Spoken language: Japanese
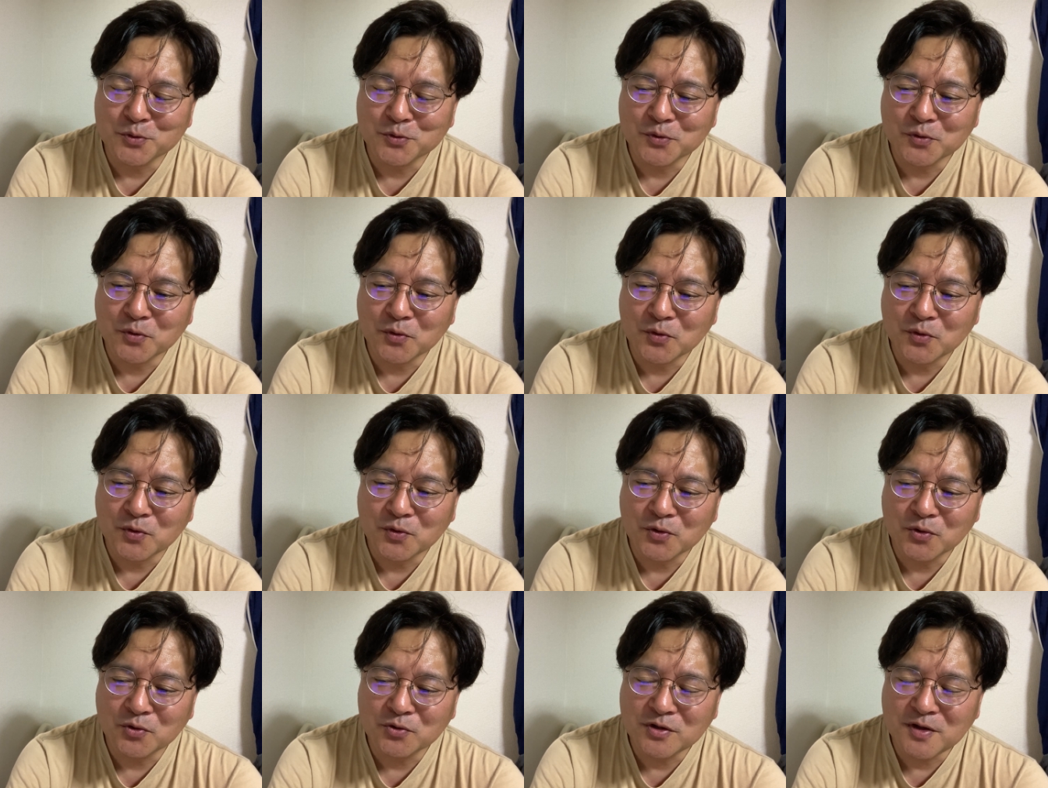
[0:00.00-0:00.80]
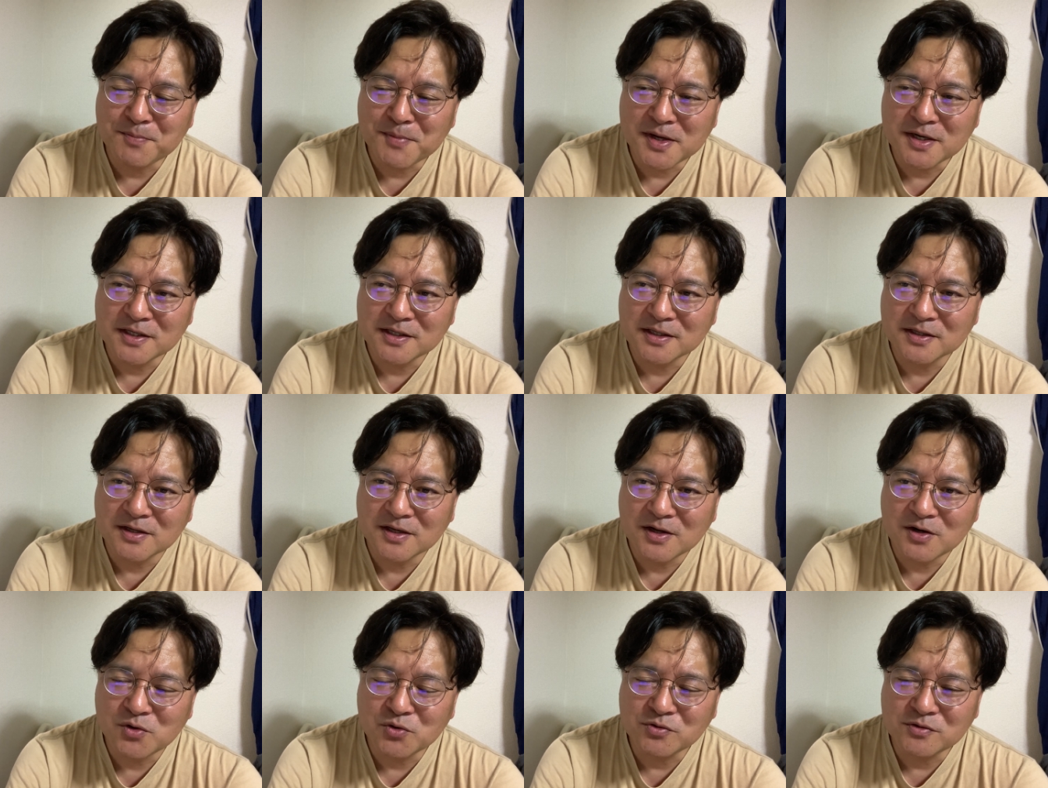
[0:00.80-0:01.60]
とロッテマリ
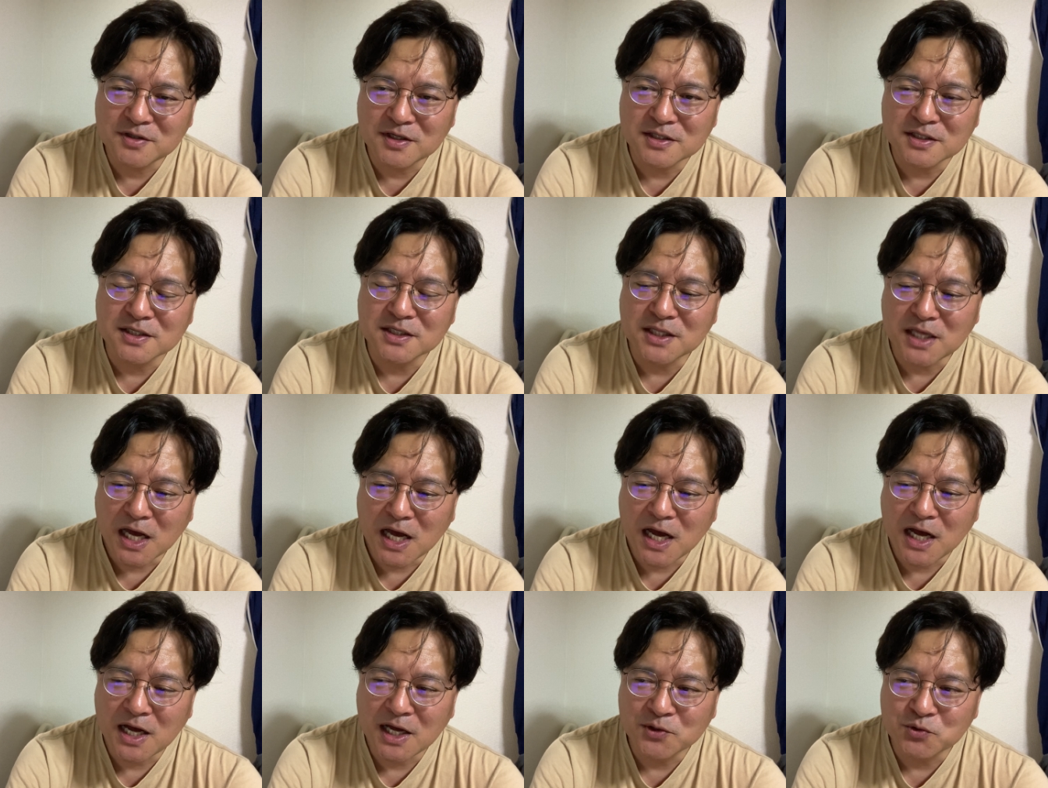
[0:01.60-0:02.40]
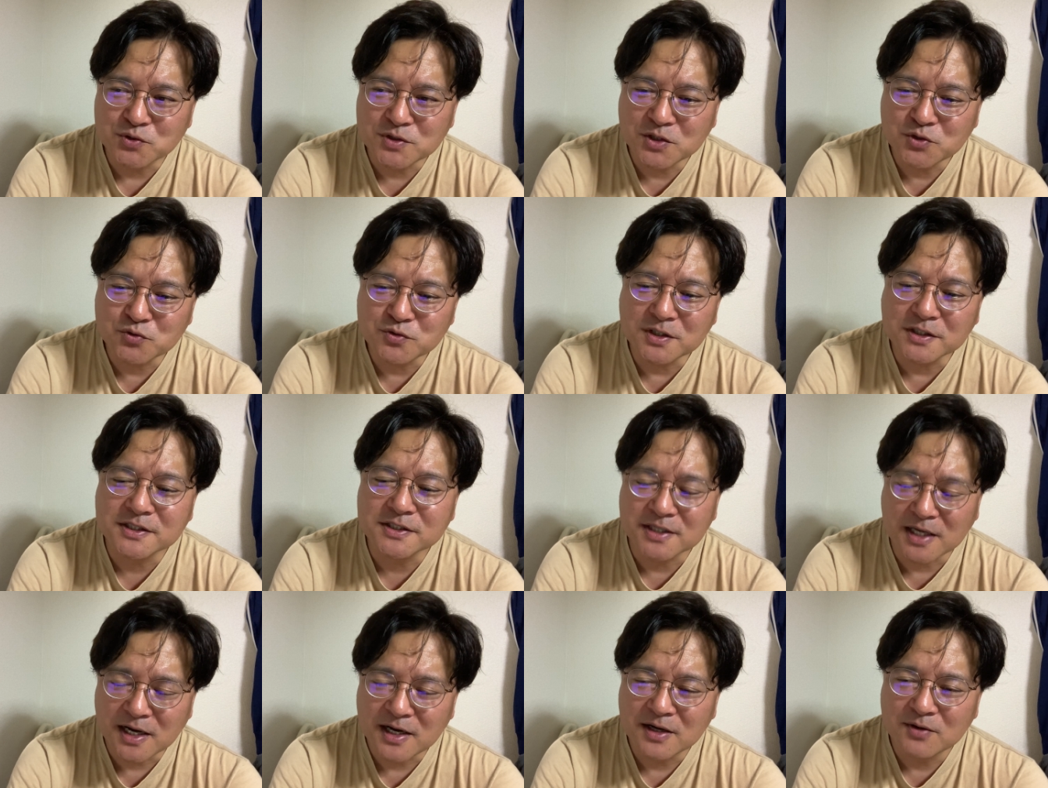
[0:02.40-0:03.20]
ロッテにいたあの里崎
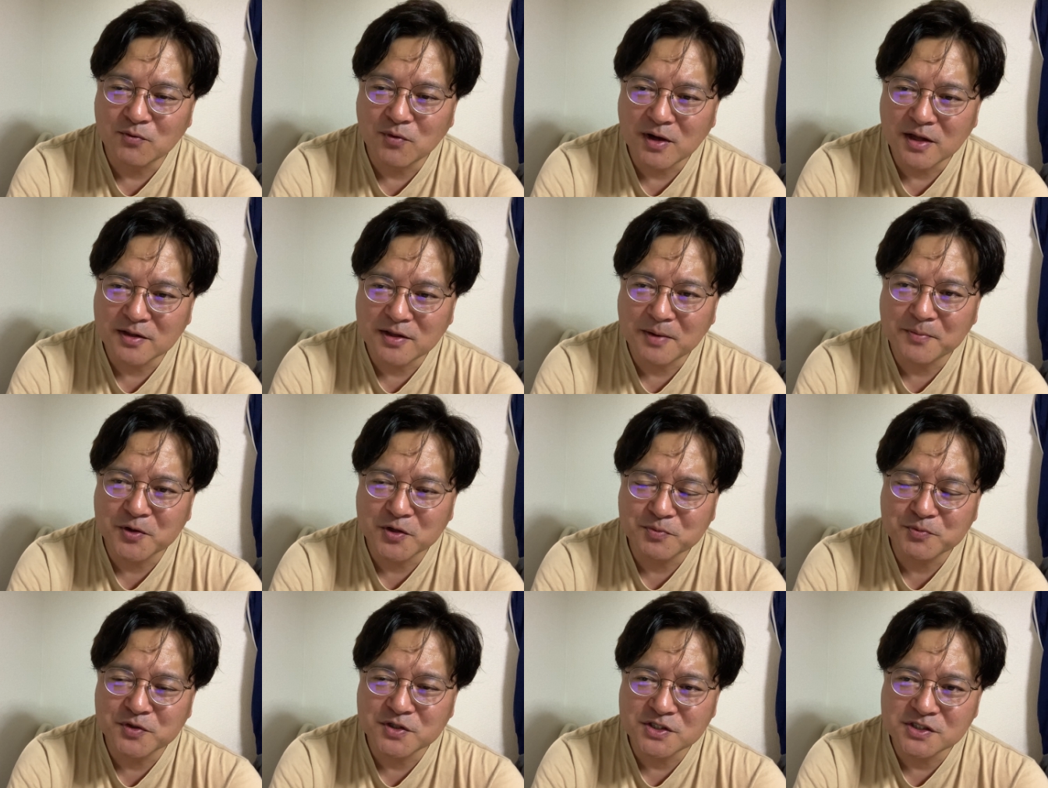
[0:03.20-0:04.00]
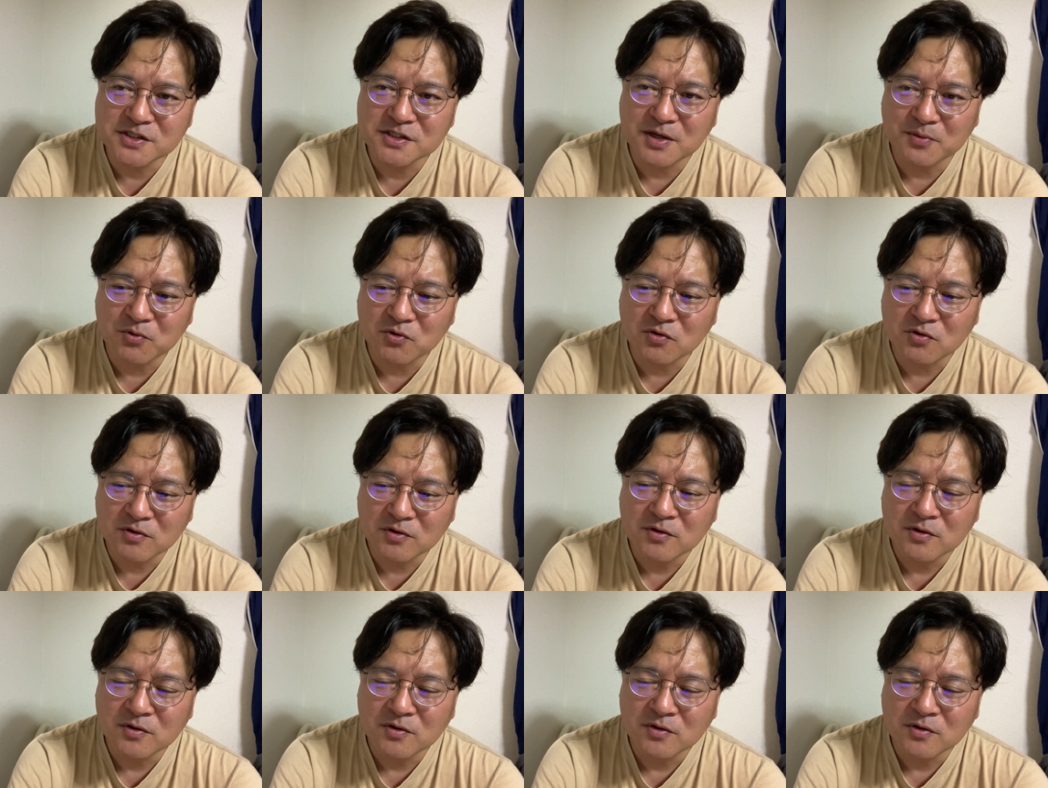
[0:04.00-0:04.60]
さんは WBC でも